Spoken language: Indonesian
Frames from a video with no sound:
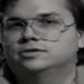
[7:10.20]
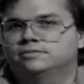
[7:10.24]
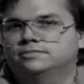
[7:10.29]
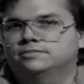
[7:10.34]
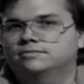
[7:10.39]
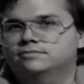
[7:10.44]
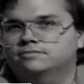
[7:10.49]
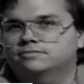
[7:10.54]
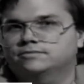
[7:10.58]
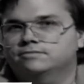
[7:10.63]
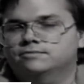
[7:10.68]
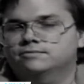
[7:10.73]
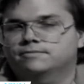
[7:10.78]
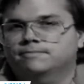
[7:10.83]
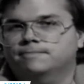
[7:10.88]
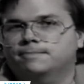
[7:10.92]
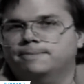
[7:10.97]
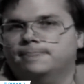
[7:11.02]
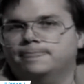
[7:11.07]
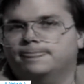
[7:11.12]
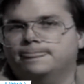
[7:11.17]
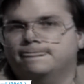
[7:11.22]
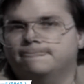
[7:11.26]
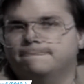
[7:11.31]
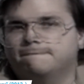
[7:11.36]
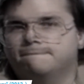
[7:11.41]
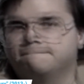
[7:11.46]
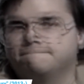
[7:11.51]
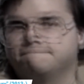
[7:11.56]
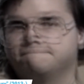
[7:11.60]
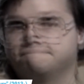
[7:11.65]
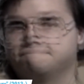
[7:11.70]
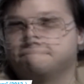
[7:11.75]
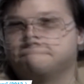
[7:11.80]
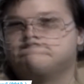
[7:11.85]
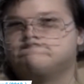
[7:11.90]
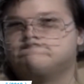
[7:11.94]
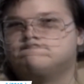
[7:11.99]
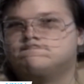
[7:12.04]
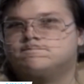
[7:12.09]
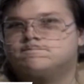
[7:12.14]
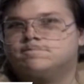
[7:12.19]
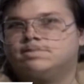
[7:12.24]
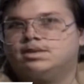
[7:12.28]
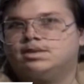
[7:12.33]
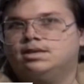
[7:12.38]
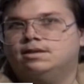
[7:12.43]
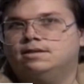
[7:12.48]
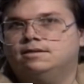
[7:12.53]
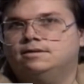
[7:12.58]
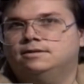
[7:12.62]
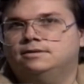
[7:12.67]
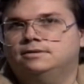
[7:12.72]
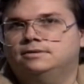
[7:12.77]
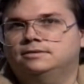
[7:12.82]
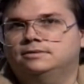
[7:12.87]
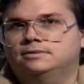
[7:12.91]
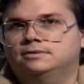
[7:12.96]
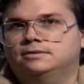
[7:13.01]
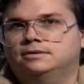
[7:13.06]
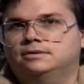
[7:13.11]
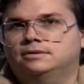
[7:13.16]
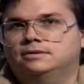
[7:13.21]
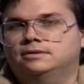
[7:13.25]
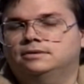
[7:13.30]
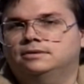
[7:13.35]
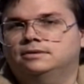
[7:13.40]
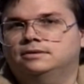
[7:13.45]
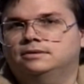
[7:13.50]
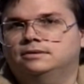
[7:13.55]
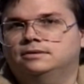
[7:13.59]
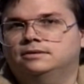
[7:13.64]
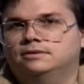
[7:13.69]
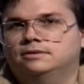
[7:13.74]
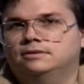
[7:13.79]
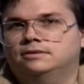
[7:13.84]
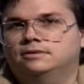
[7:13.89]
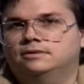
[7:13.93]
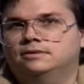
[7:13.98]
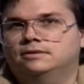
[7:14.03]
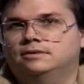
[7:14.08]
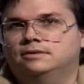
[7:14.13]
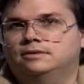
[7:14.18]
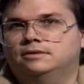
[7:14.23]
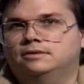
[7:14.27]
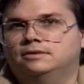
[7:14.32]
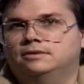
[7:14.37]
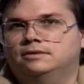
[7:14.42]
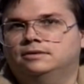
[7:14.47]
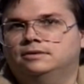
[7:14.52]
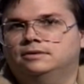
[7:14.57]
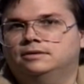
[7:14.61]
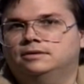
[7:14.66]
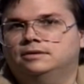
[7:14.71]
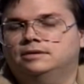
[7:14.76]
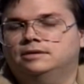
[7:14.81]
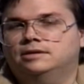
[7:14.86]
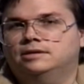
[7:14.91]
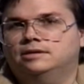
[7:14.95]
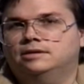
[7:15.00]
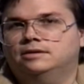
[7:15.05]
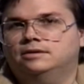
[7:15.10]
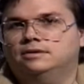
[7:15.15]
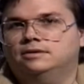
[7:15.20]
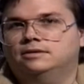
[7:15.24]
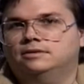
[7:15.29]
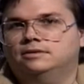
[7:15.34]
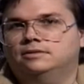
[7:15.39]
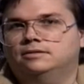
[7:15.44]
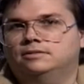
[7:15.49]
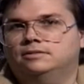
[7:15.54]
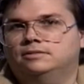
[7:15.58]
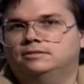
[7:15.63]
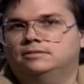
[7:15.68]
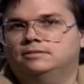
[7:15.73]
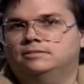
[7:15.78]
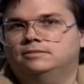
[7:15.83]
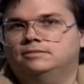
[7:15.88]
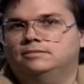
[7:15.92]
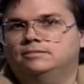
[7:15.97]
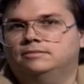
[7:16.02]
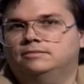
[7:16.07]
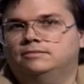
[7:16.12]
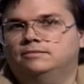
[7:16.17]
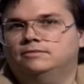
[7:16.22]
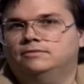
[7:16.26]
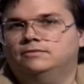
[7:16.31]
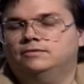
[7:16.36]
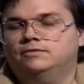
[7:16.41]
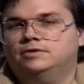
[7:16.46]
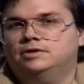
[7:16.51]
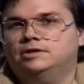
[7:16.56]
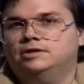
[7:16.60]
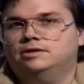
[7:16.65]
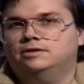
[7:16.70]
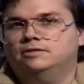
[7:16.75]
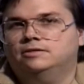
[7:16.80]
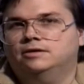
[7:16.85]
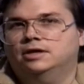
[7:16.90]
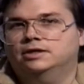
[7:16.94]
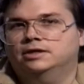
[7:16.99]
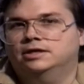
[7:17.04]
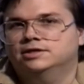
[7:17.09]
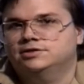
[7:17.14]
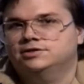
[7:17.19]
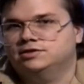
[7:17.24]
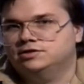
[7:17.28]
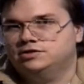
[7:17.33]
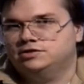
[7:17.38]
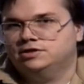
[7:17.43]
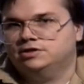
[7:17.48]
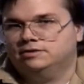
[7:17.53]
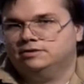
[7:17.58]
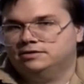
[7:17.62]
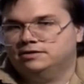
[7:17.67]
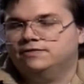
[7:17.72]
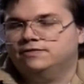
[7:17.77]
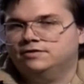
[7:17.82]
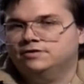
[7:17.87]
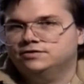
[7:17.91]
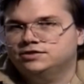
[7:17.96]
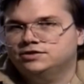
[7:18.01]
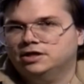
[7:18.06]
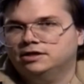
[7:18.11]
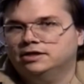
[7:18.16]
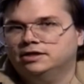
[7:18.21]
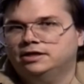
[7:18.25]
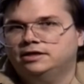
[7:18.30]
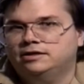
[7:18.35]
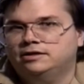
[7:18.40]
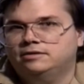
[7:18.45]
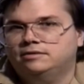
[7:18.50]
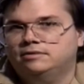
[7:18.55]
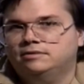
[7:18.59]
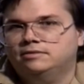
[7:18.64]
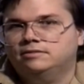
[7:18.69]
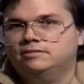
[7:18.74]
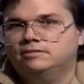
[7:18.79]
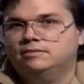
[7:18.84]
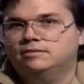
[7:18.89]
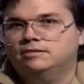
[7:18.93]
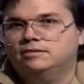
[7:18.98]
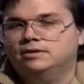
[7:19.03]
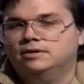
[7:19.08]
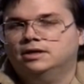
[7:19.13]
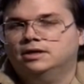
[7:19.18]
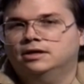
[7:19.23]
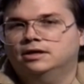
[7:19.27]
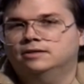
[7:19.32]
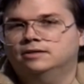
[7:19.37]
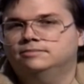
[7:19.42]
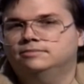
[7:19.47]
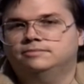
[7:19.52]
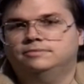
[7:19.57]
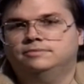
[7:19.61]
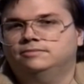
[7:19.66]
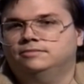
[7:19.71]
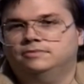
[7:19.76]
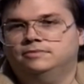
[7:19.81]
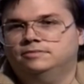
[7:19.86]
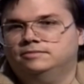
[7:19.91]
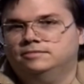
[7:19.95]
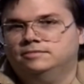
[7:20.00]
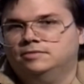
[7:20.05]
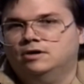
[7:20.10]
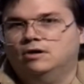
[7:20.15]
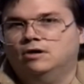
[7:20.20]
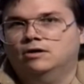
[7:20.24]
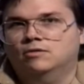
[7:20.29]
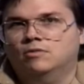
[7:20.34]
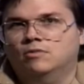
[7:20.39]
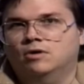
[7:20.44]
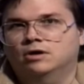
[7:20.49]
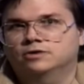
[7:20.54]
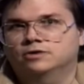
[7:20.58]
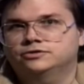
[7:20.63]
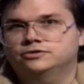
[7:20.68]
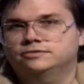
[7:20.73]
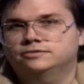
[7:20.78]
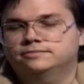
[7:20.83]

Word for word: What do you make of all the conspiracy theories that have come up in the last 12 years? CIA, mind control, etc. Against the death of John Lennon? Yeah. Uh, hogwash.